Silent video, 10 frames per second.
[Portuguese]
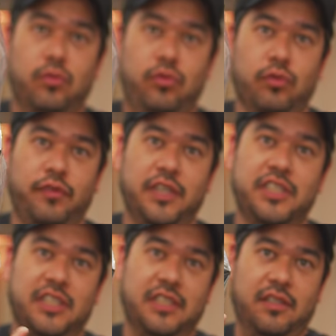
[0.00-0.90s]
um
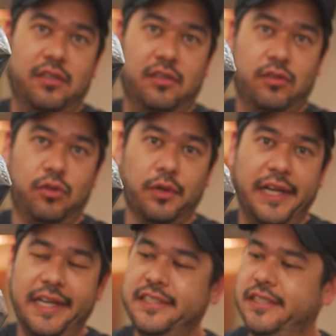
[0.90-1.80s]
suvide do
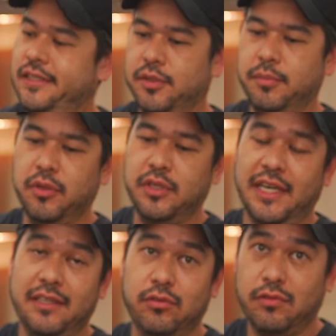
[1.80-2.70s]
grande de
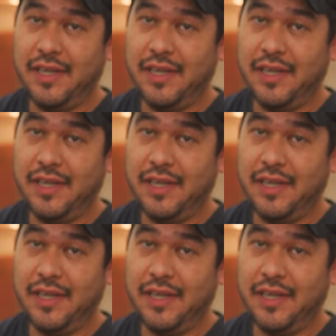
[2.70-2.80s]
1500